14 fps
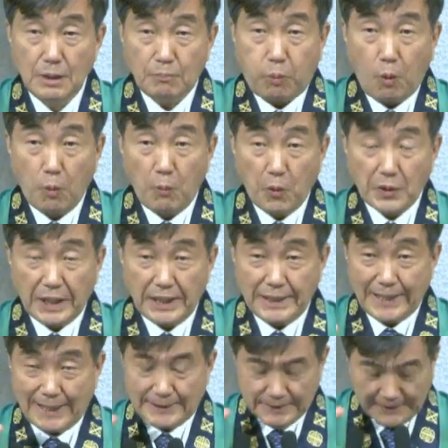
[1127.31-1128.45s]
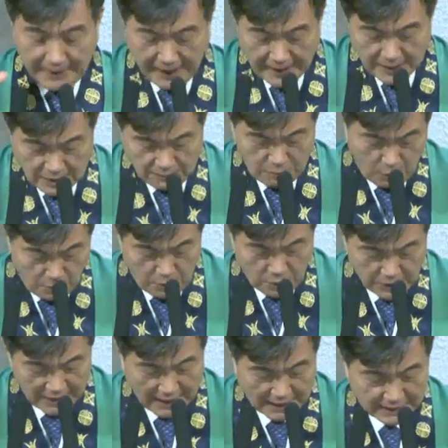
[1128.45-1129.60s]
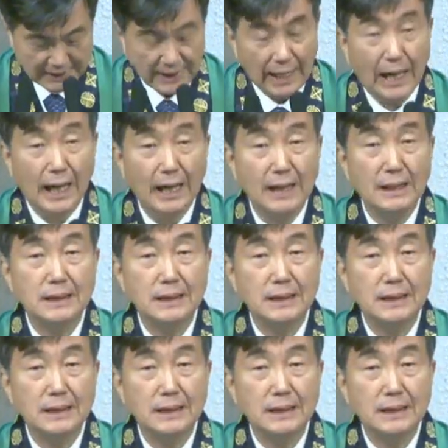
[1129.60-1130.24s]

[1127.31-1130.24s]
보복에 대한 대응 보복이 아니라